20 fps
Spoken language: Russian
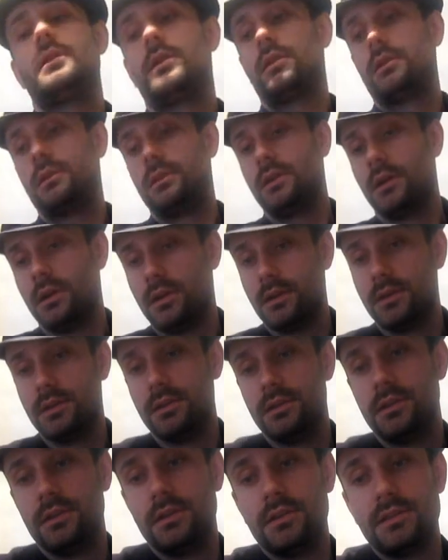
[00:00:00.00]
Я
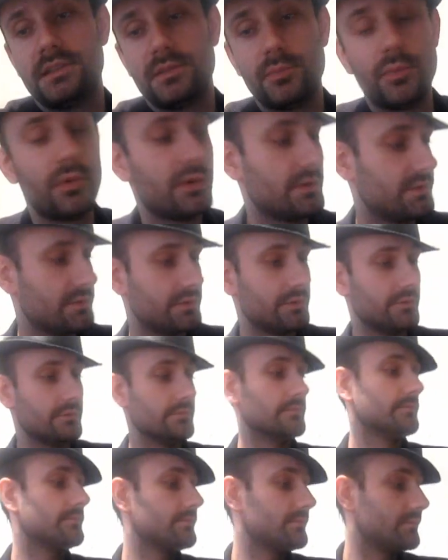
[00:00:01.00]
использую
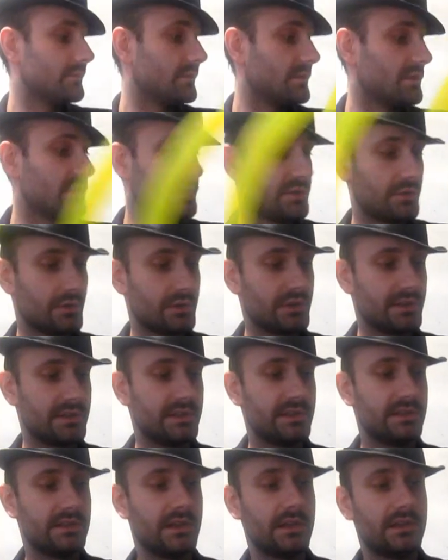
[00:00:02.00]

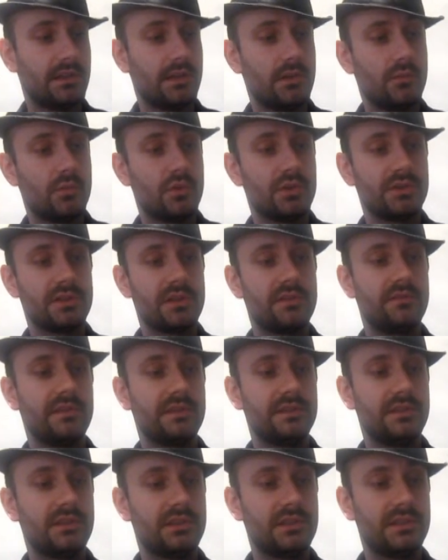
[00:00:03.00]
160, можно
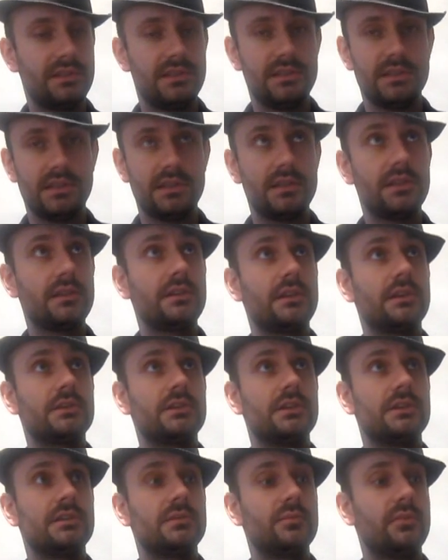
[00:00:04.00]
260
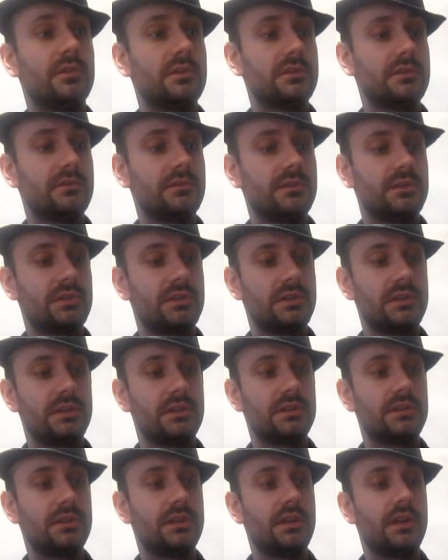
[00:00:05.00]
также использовать шарик
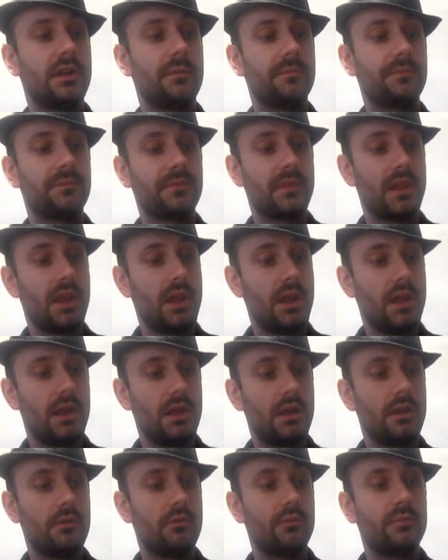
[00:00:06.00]
ШДМ.
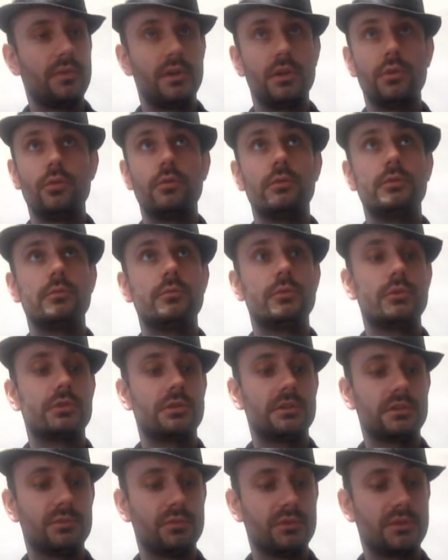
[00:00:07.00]
Его передул
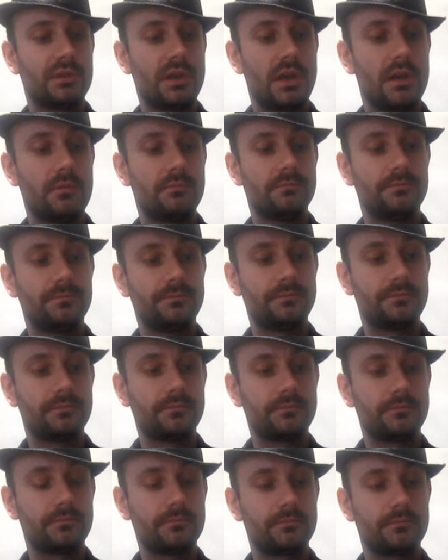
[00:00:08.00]
немножко, спускаем
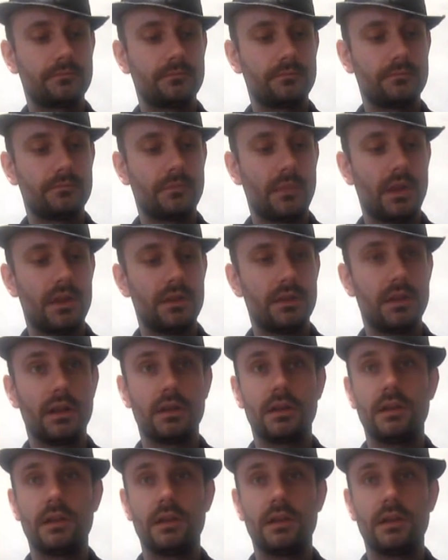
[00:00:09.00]
так,